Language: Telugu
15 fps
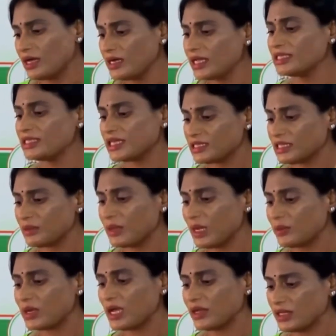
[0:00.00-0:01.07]
అంటే
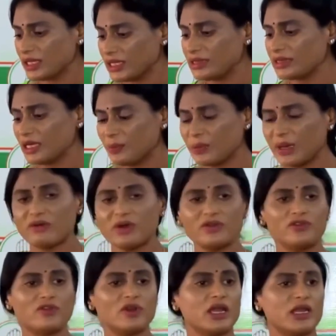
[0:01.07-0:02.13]
చంద్రబాబు గారు ఎంత
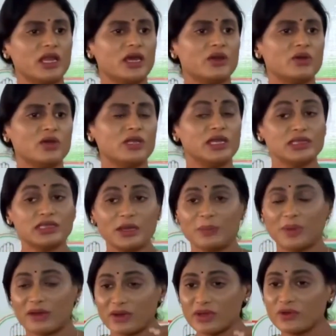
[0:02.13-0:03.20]
పవర్ఫుల్ అయ్యారో ఎంత
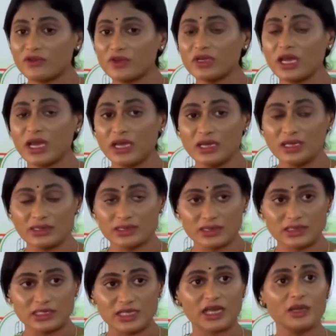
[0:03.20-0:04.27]
పవర్ఫుల్గా
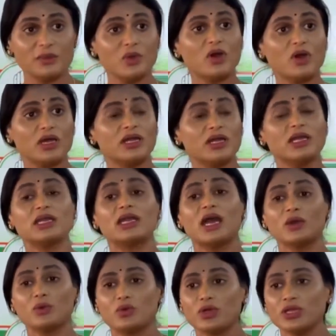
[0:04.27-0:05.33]
జగన్మోహన్ రెడ్డి
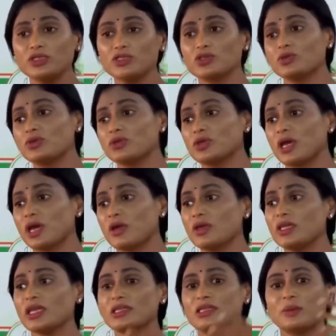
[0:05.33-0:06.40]
గారు ఊహించుకుంటున్నారో
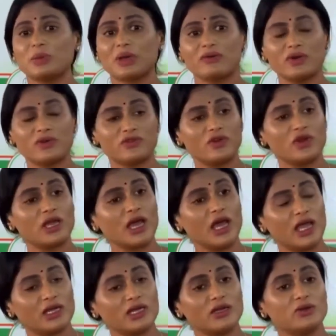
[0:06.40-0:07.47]
ఎంత పవర్ఫుల్గా
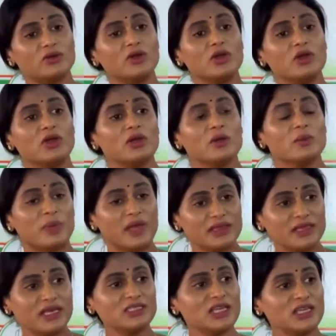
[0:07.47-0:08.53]
ఆయనను
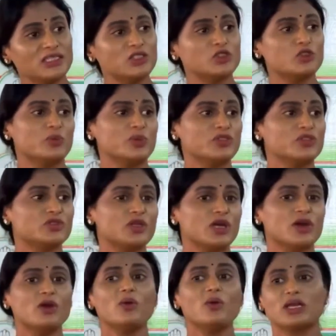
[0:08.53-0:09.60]
పెద్ద చేసి
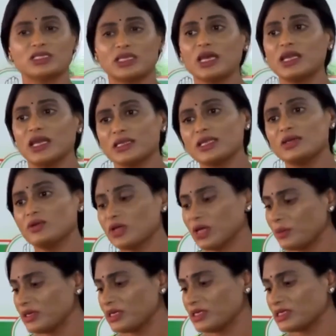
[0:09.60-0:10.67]
చూపిస్తున్నారో ఒకసారి అందరూ
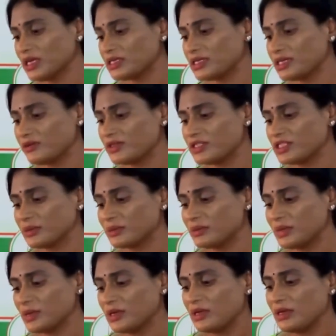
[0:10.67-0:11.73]
గమనించాల్సిన విషయం
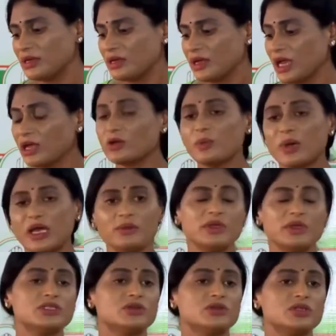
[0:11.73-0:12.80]
నాకు భయం
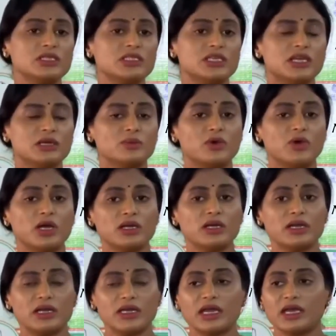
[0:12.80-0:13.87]
వేస్తుంది
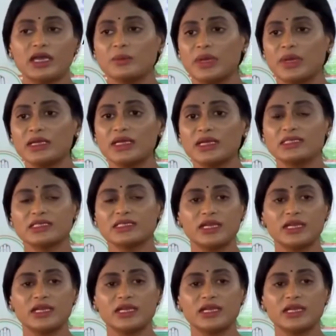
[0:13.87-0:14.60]
జగన్మోహన్ రెడ్డి గారి మెంటల్